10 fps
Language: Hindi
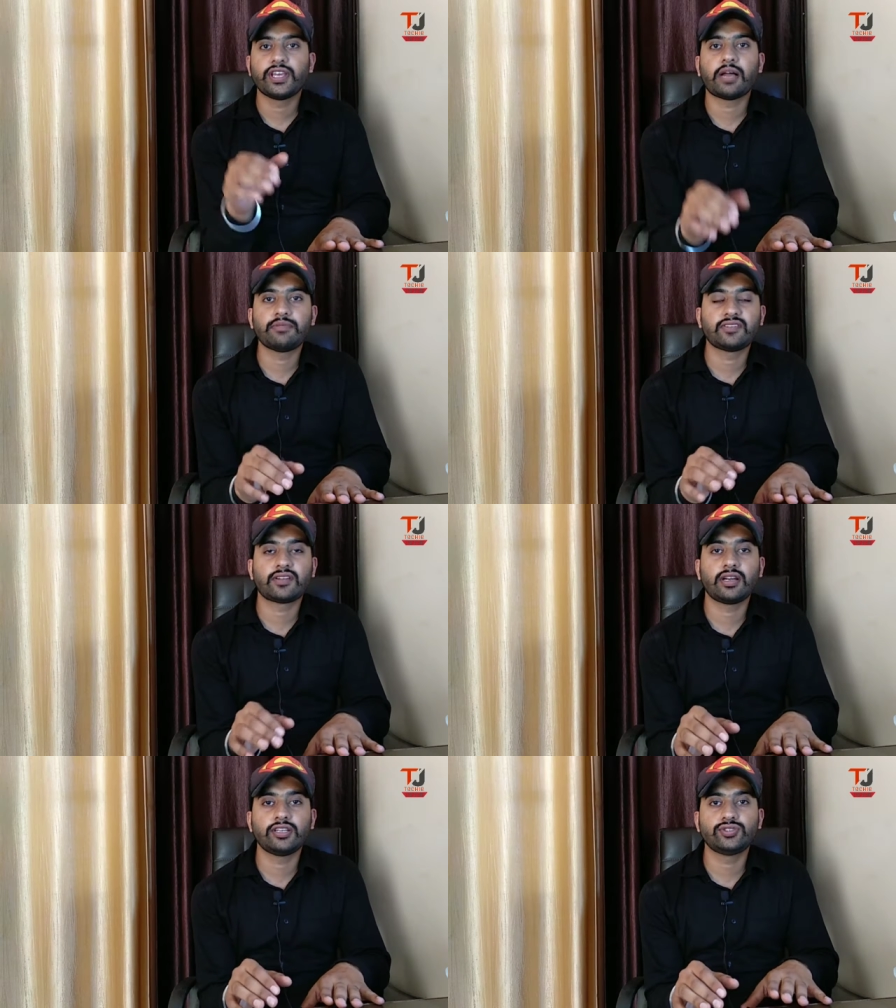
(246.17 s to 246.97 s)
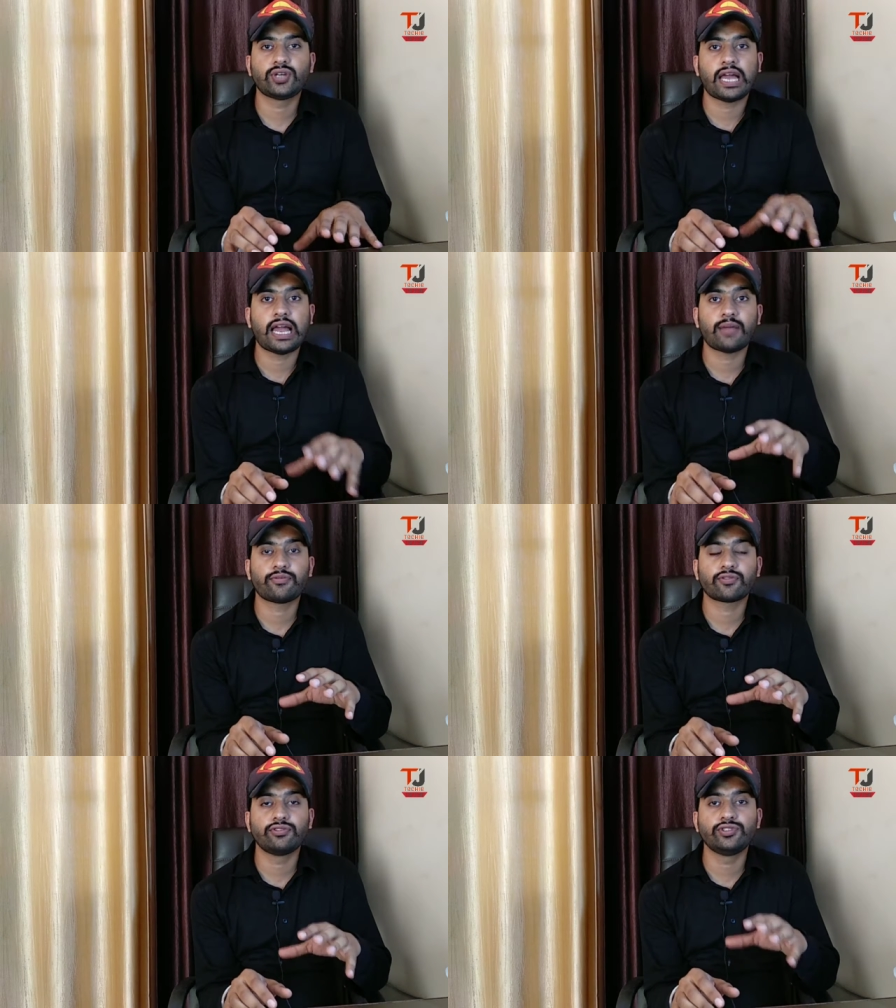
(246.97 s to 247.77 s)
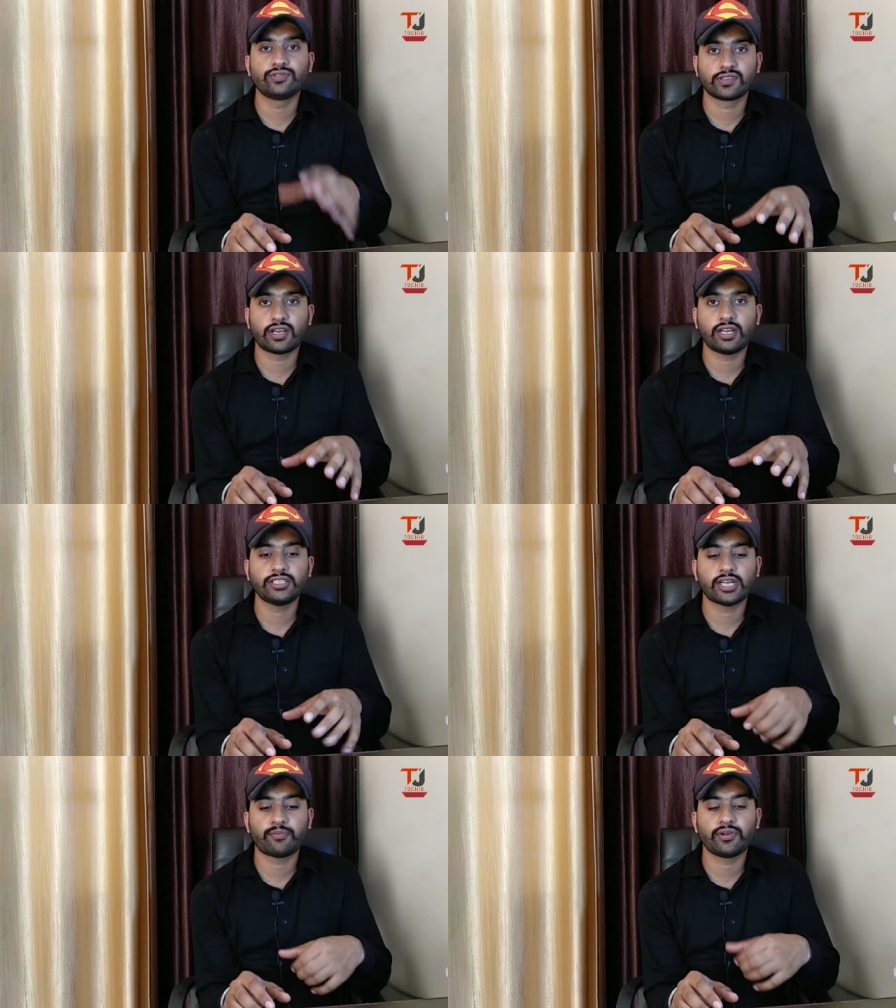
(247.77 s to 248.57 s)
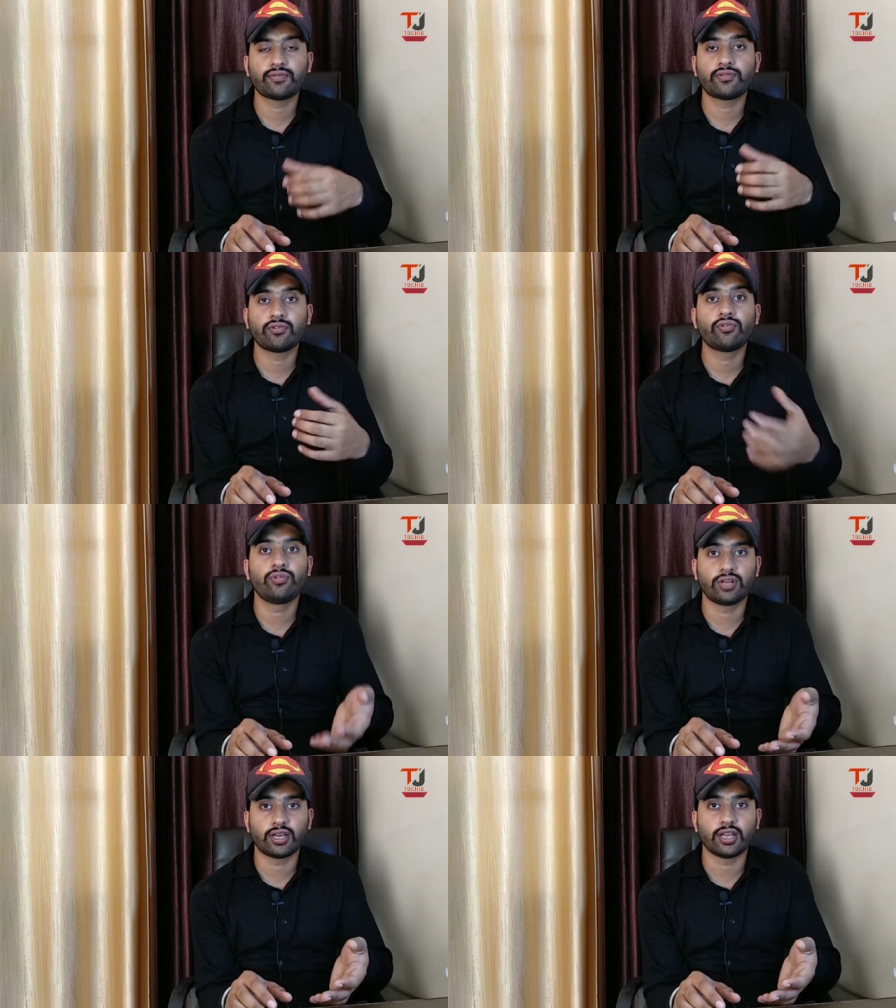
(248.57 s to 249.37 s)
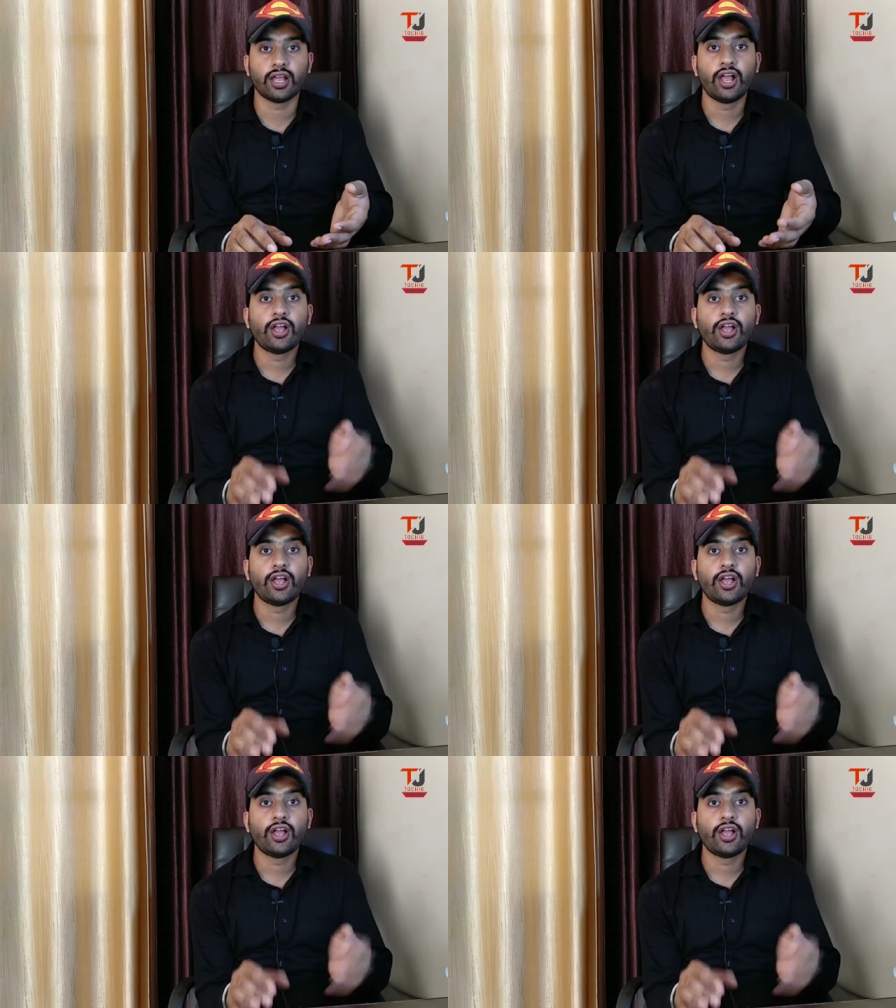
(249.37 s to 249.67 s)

कि आप इस तरह की जो है ऐप्स को यूज़ करें या अपने फ़ोन को रूट करें